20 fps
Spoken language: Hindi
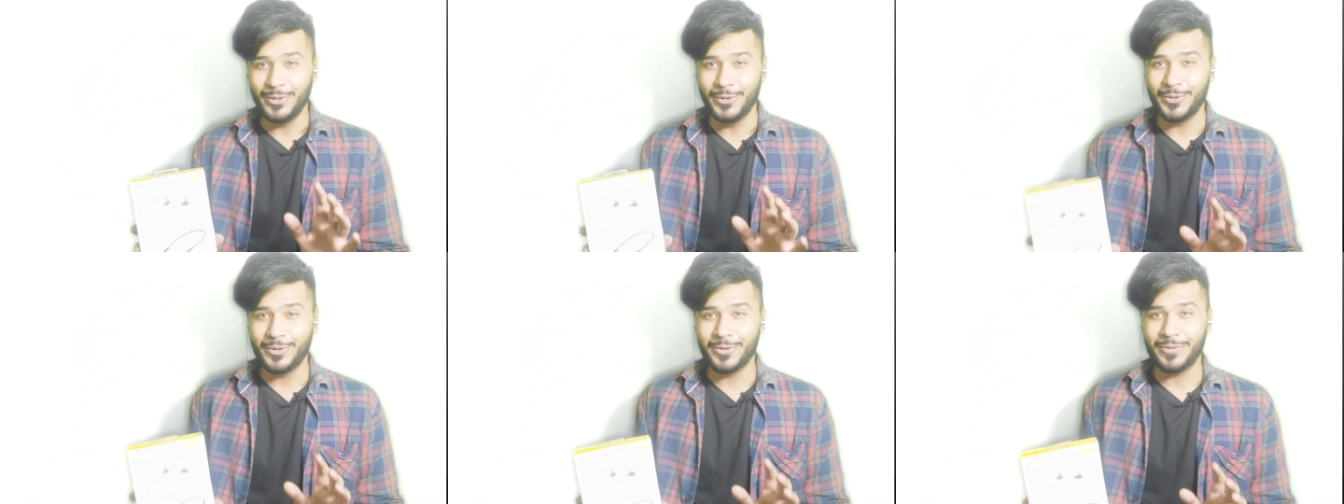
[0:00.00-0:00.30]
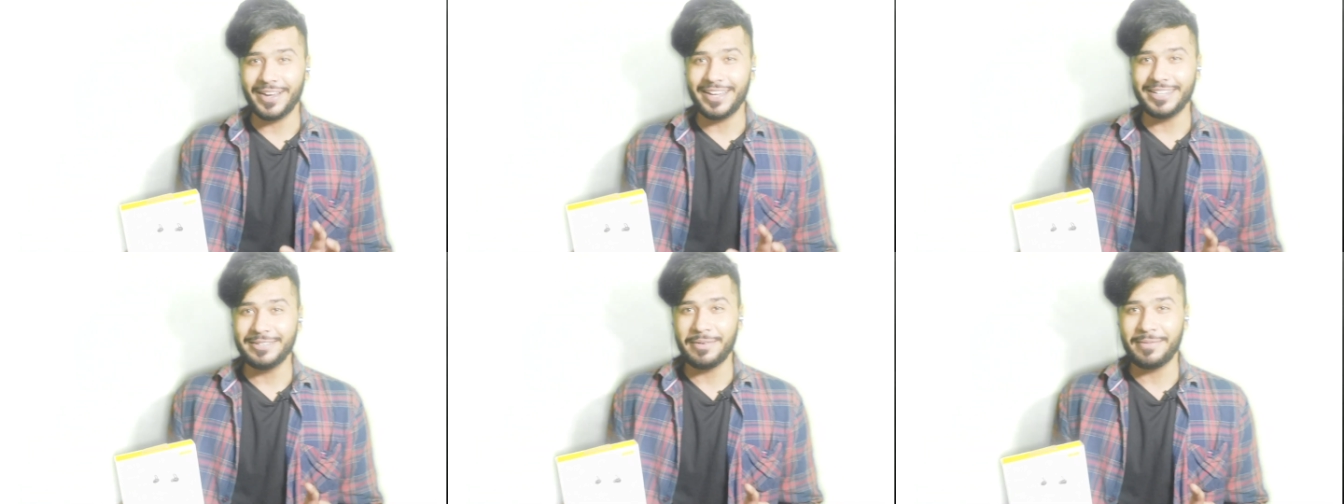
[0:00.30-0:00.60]

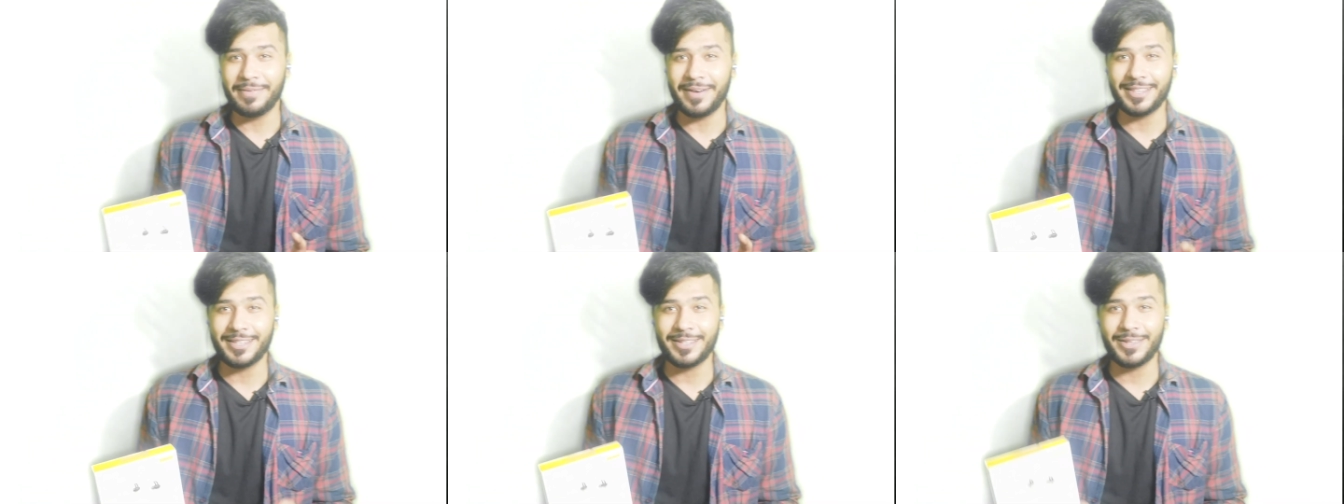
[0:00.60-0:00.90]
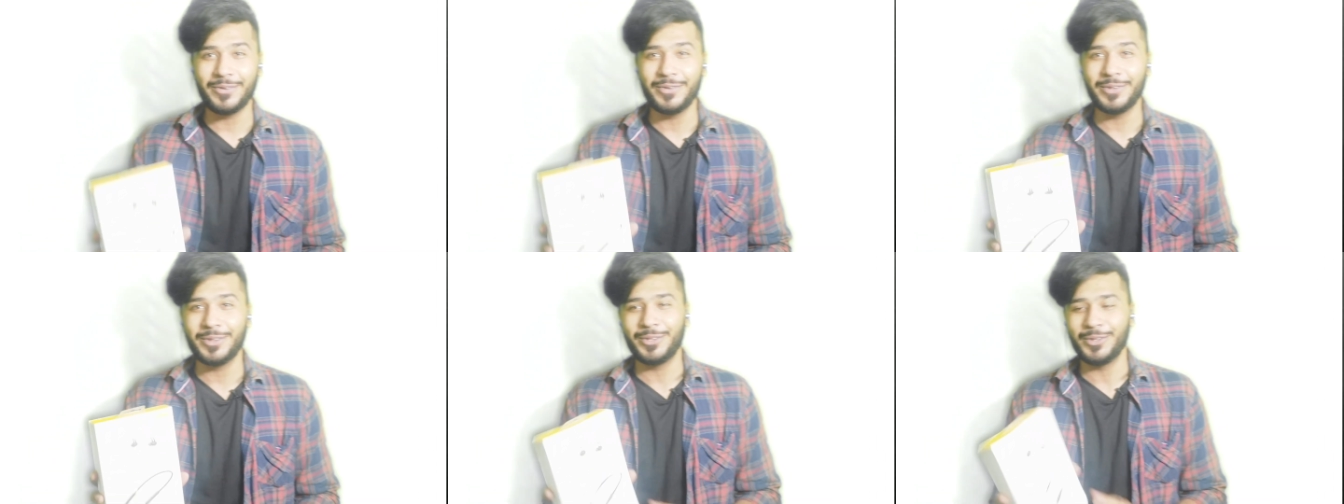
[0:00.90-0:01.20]
लुक वाइज मैं बात
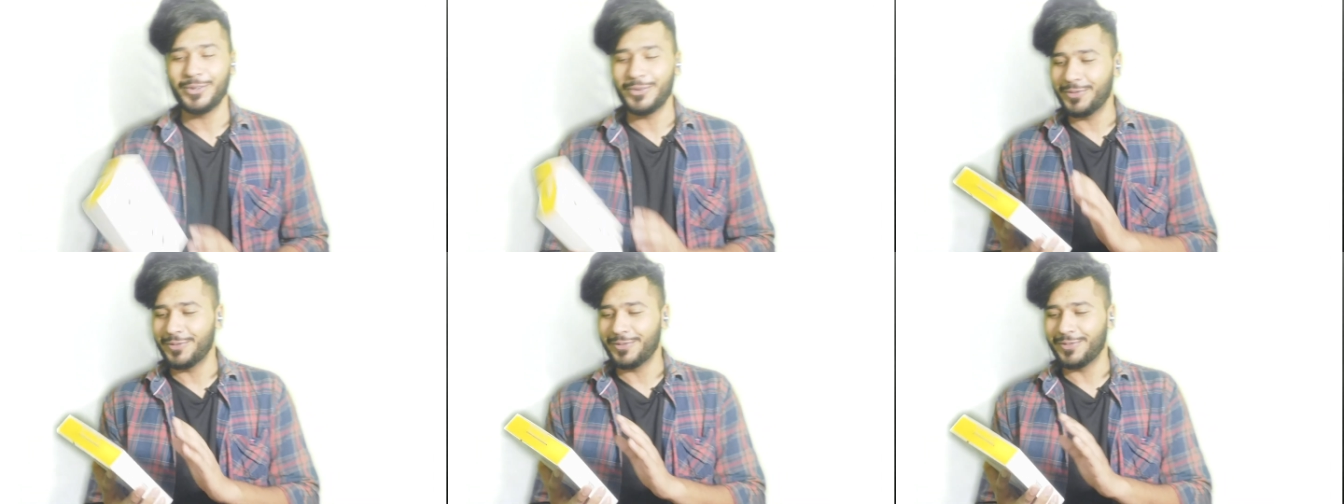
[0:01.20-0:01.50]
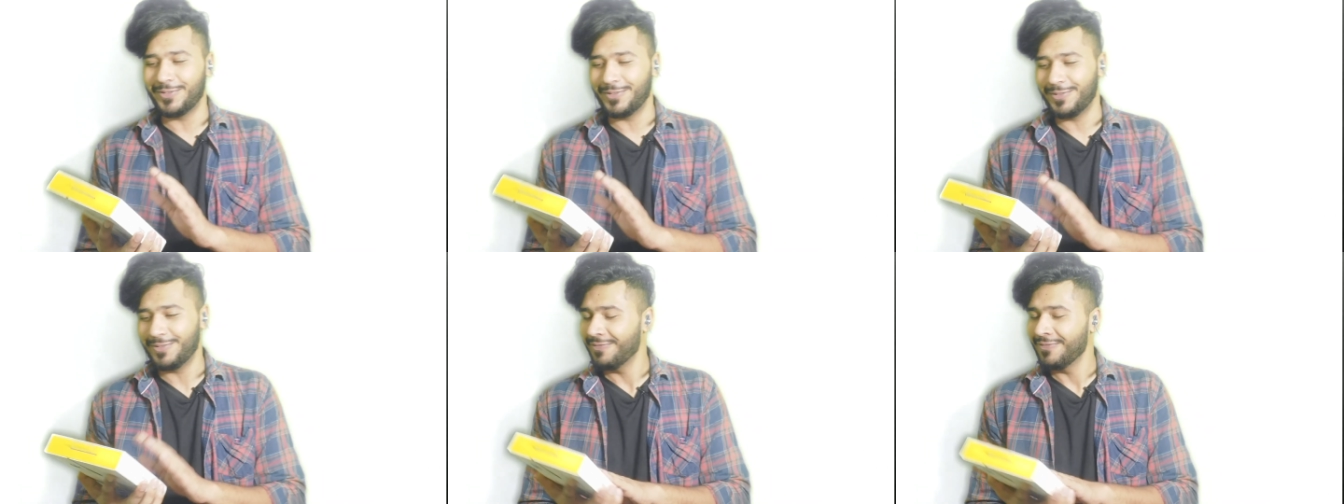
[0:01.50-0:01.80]
करूँ तो
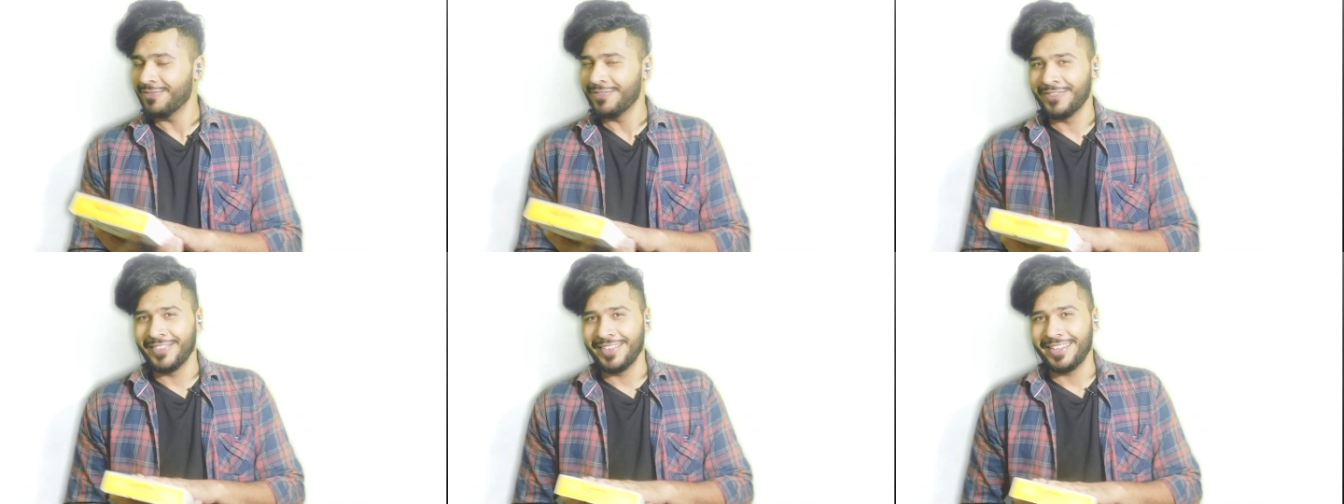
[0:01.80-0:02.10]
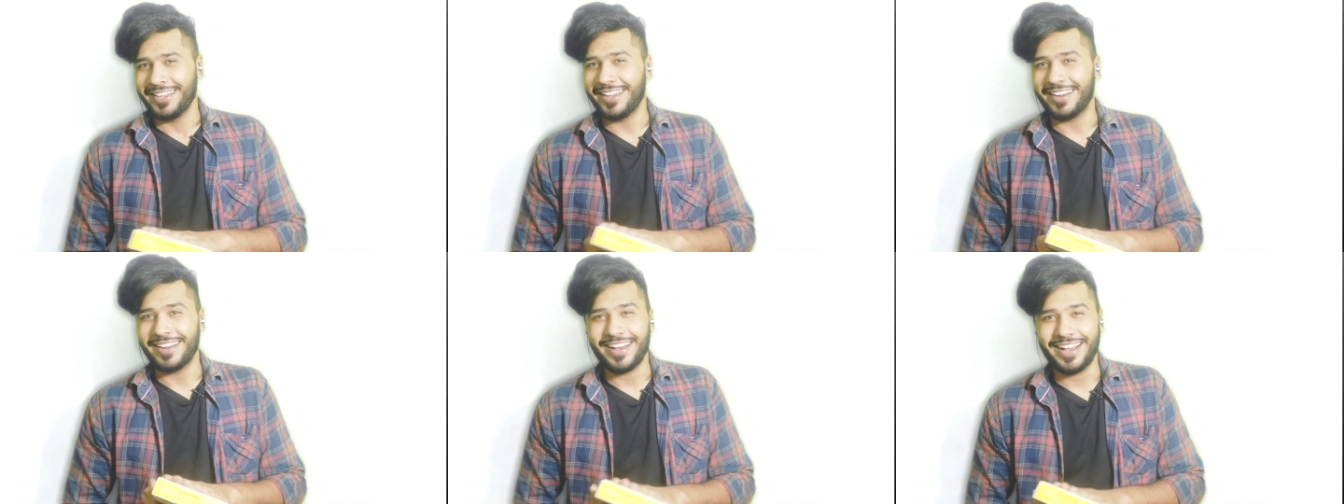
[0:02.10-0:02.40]

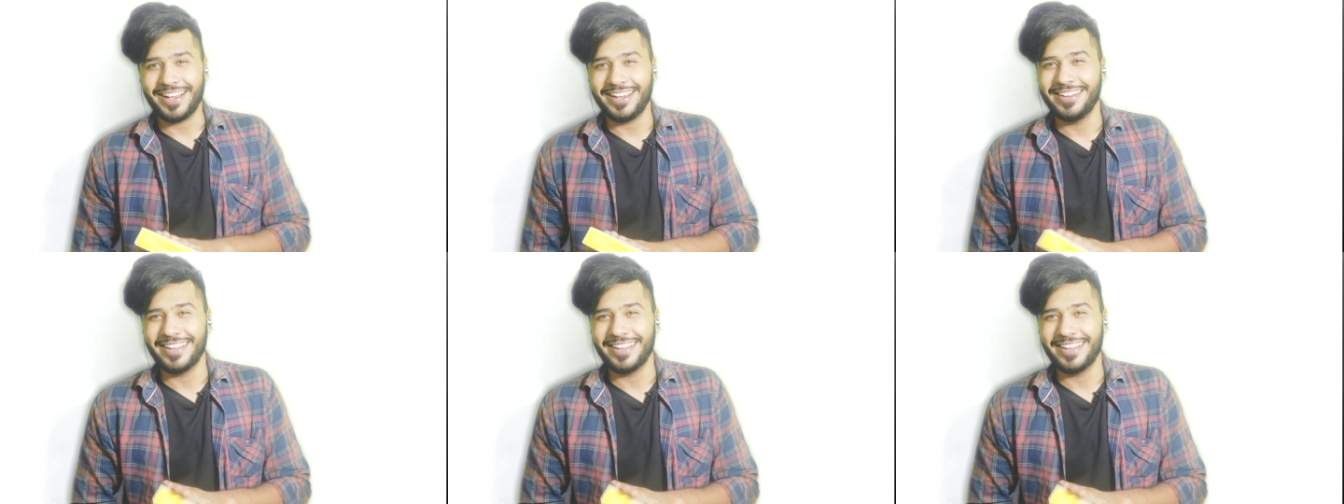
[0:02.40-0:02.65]
यार आई